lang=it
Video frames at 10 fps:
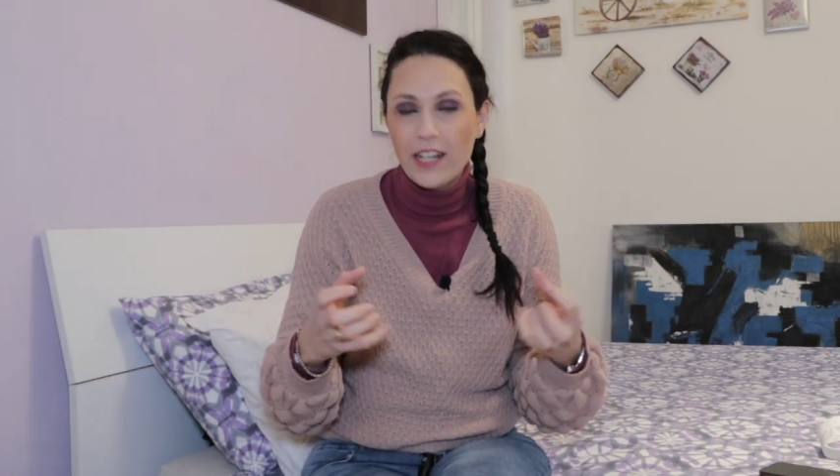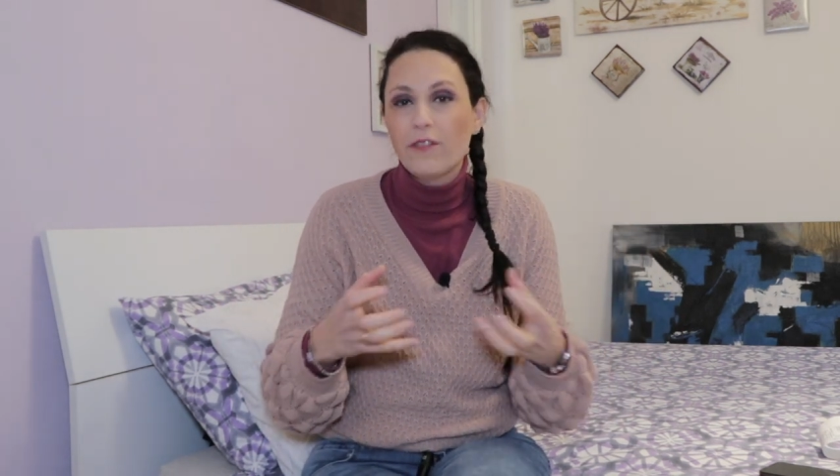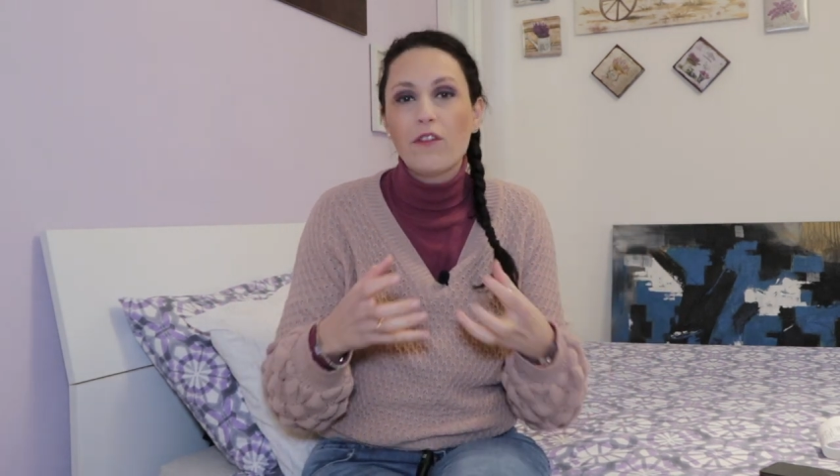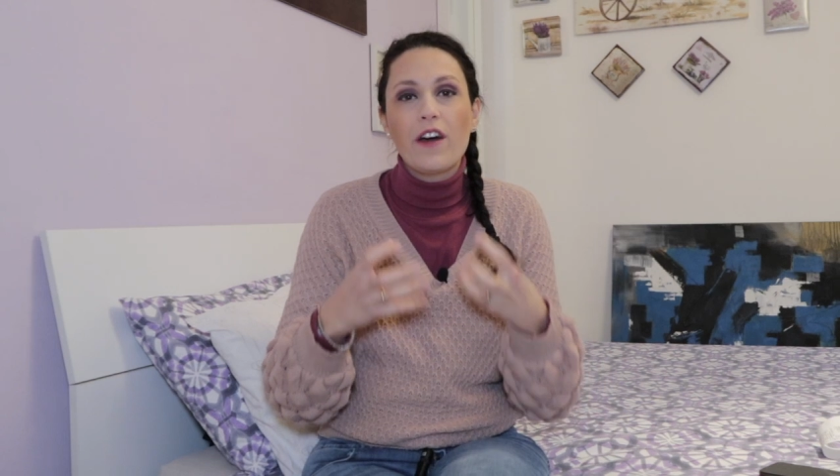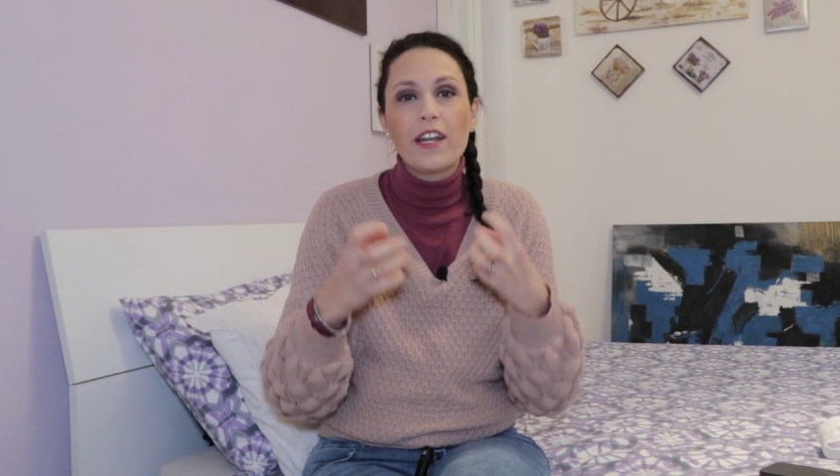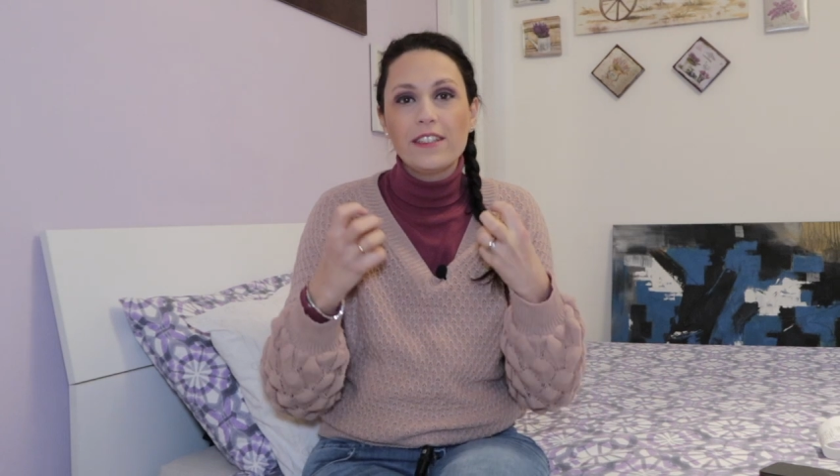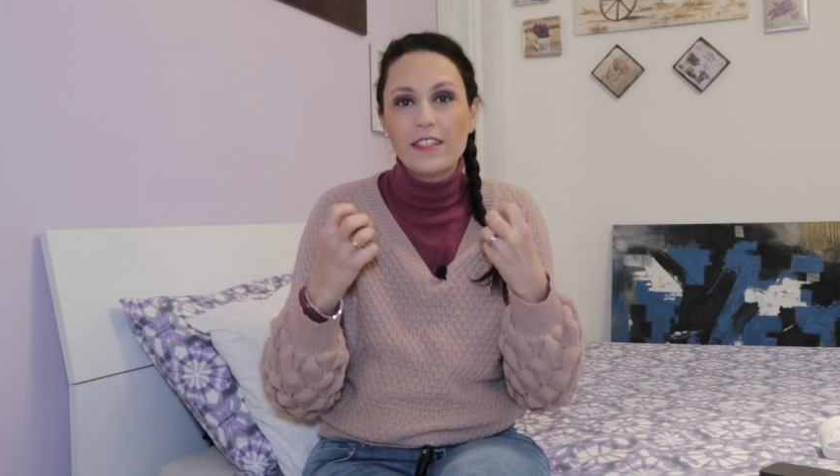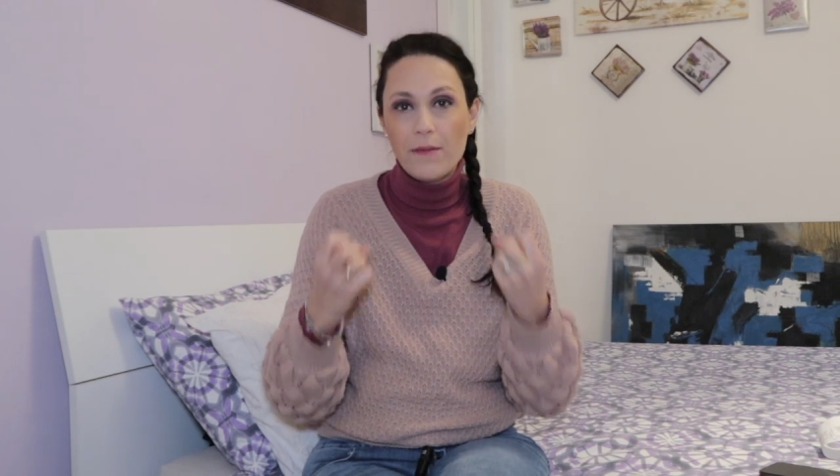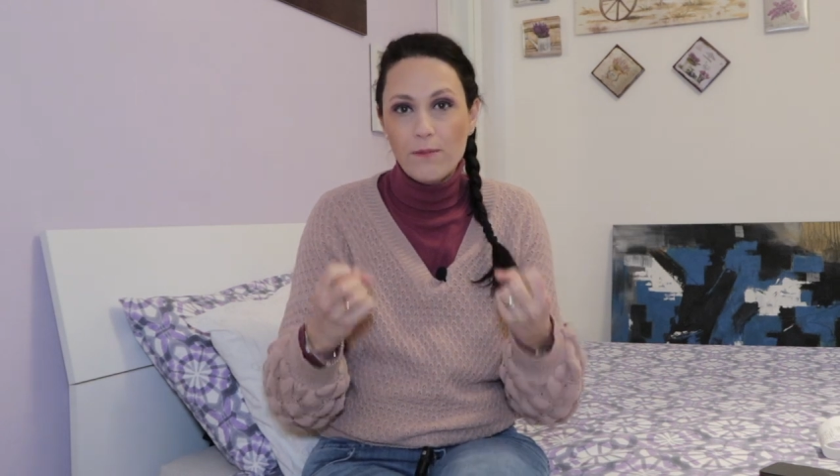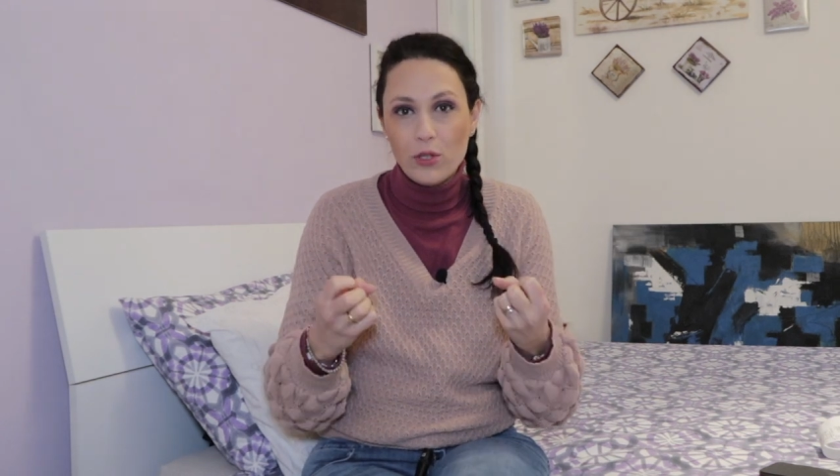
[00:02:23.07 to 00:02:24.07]
le devo fare in
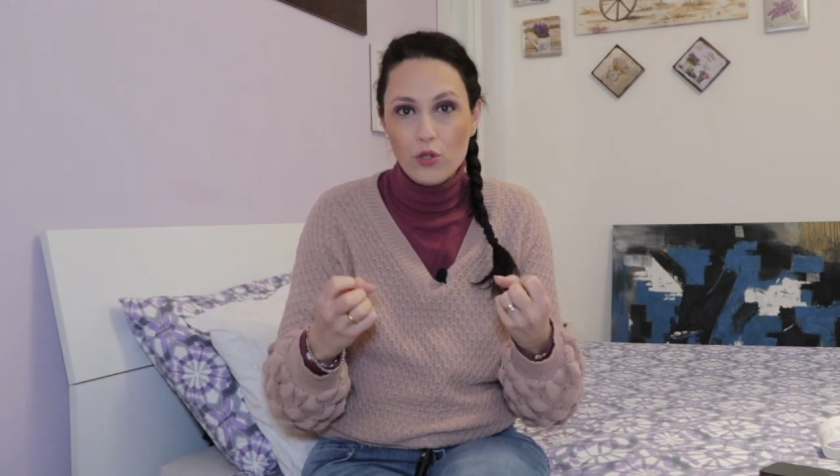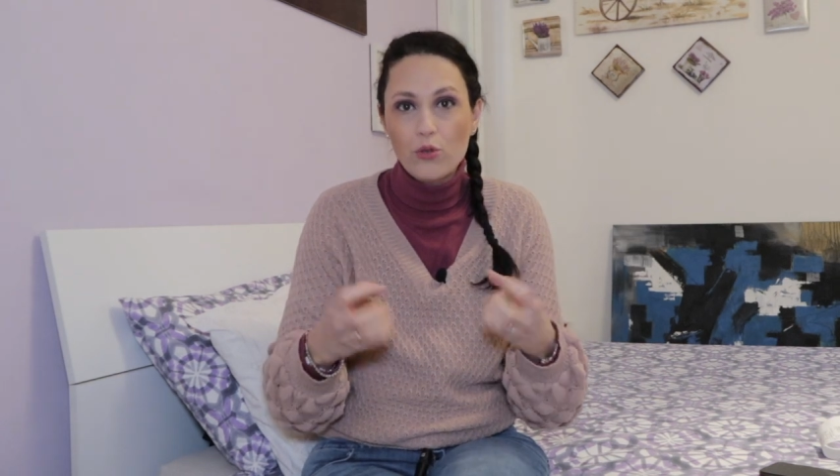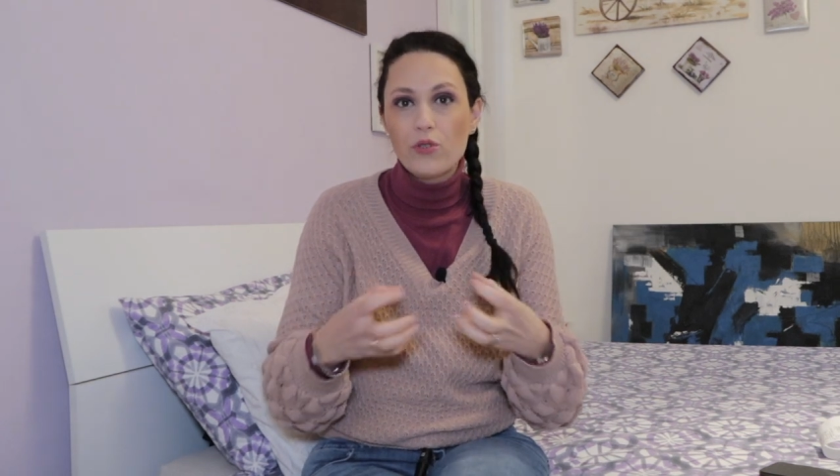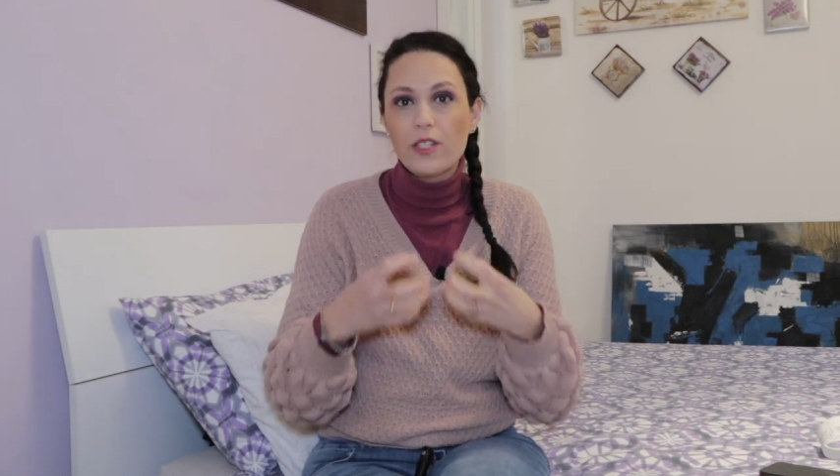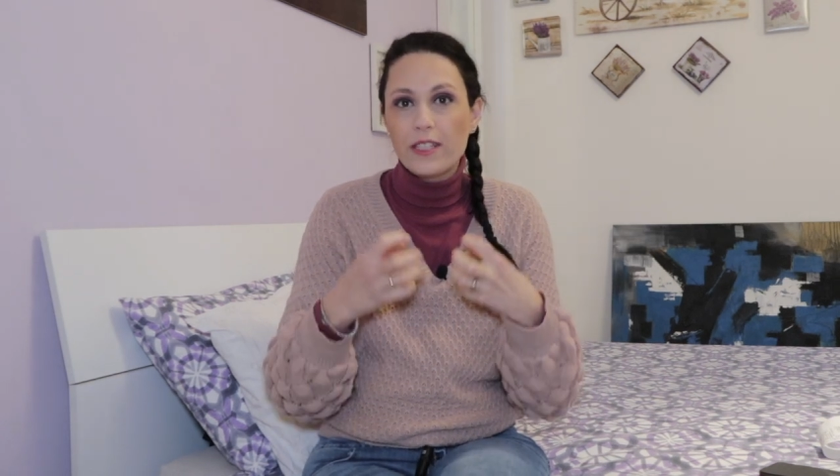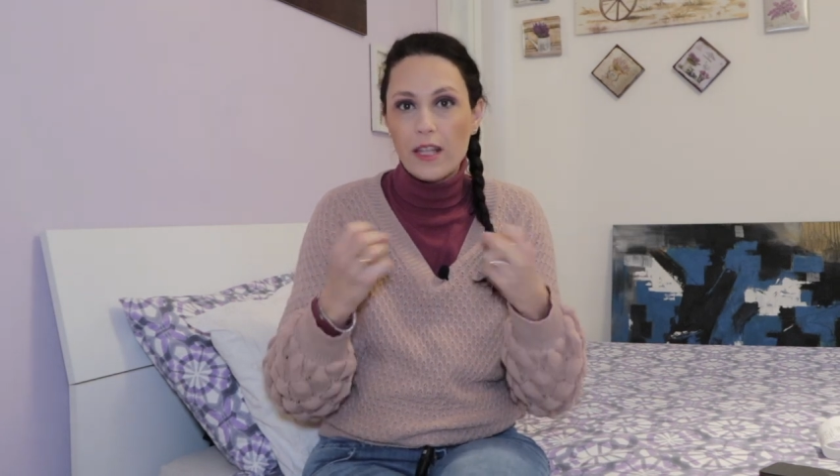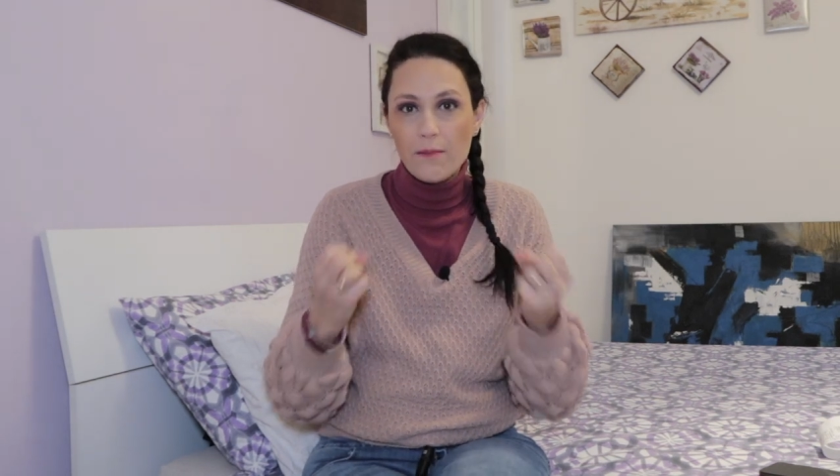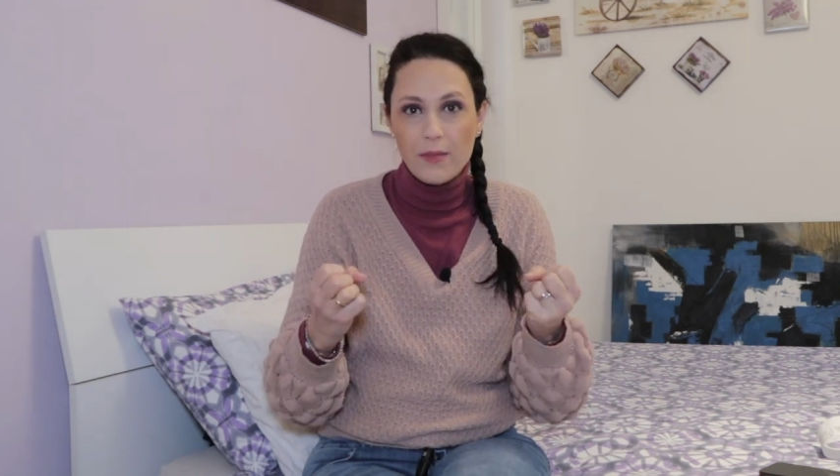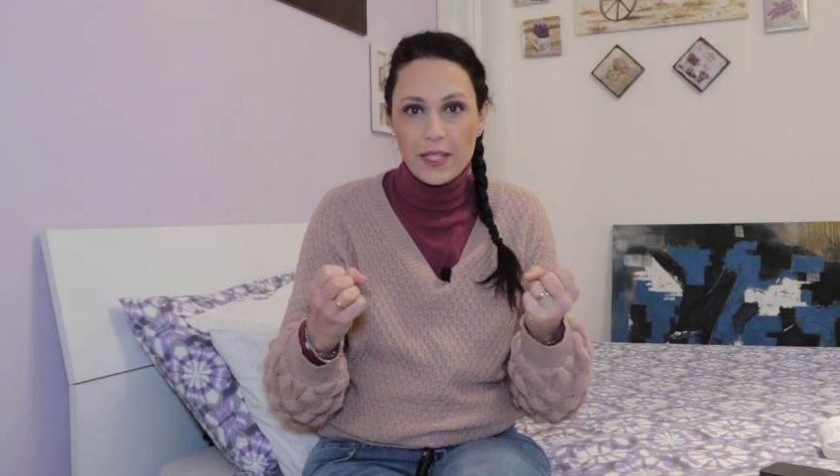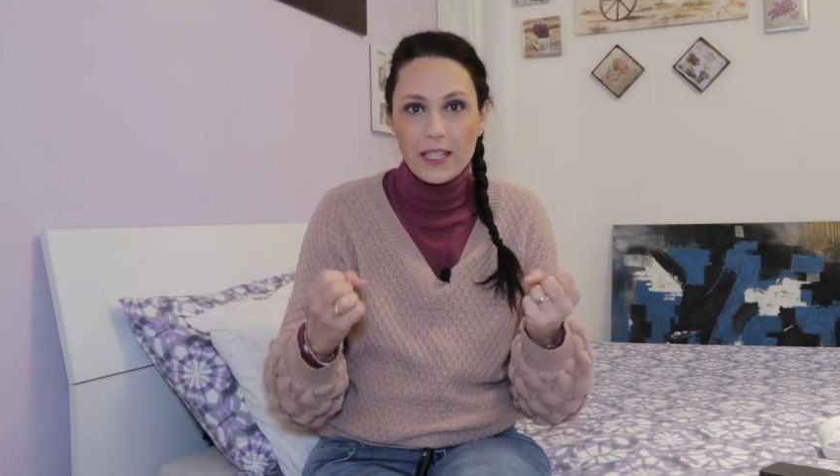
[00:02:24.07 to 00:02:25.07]
tempi giusti, in
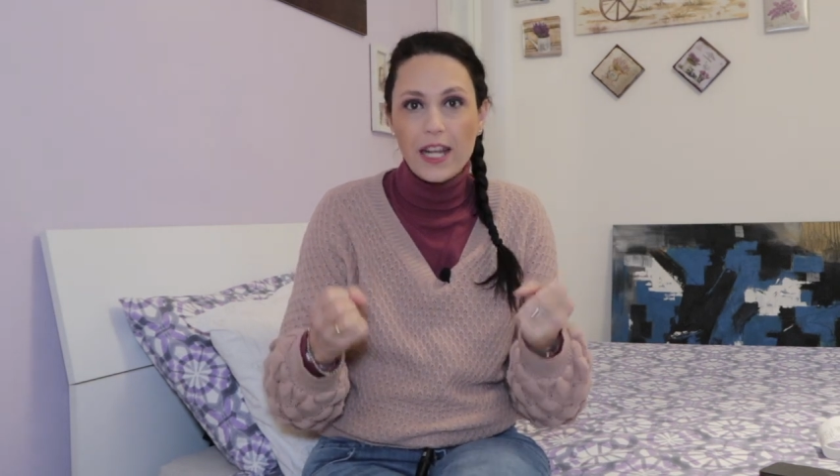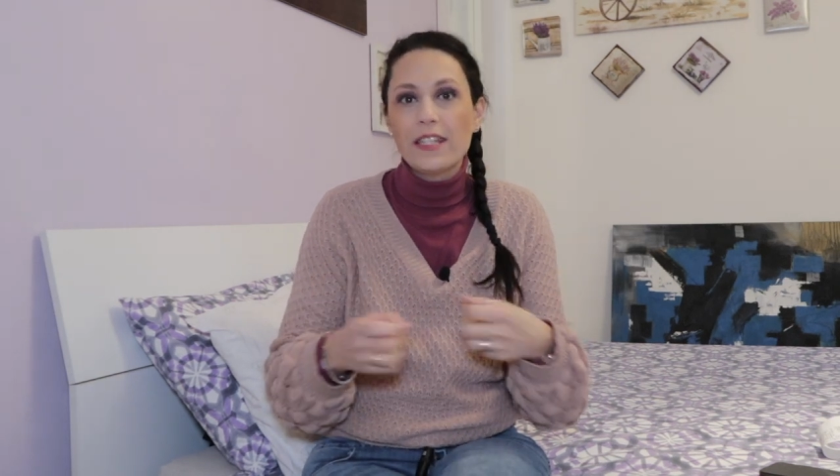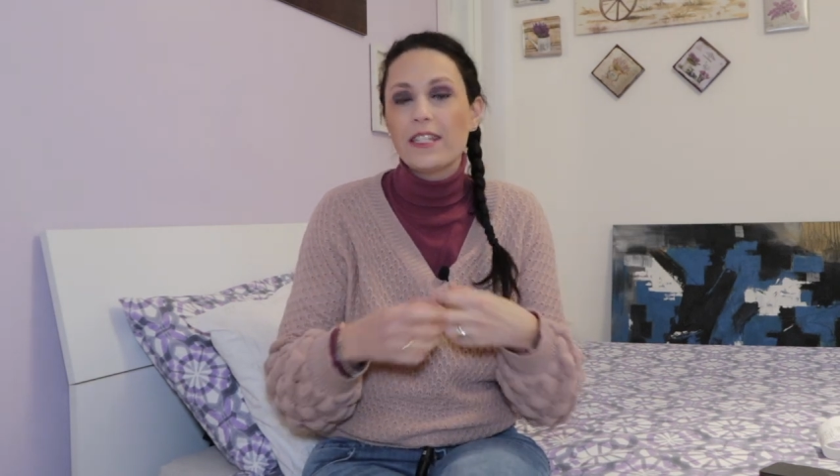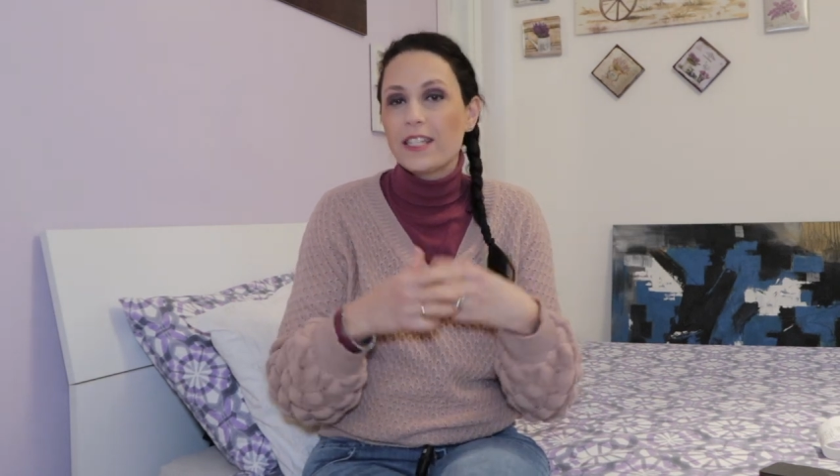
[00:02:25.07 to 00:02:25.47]
tempi stretti,